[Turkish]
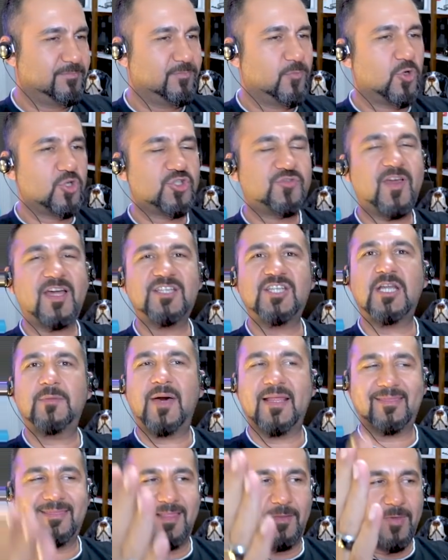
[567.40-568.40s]
Boş ver canım
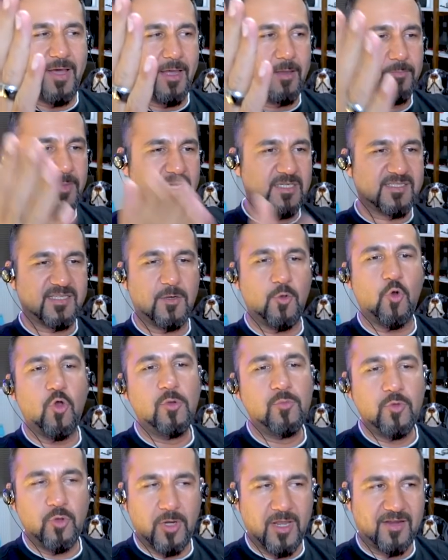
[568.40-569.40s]
atlama. Baksana
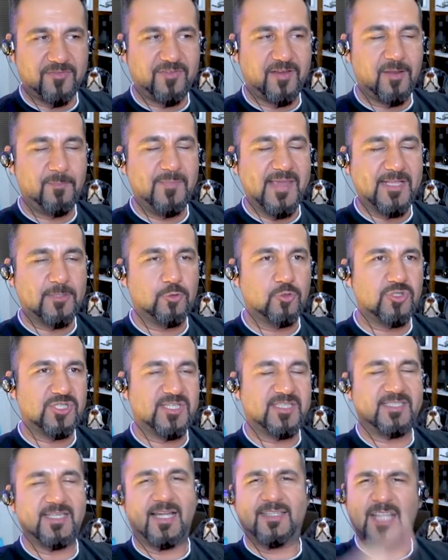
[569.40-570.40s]
ölmüyorlar falan bekliyoruz
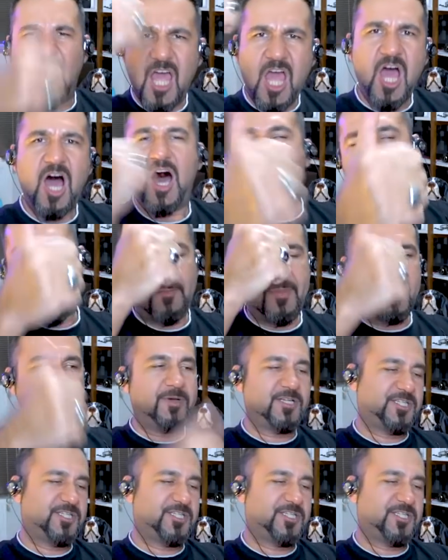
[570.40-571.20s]
iki saat. Almayı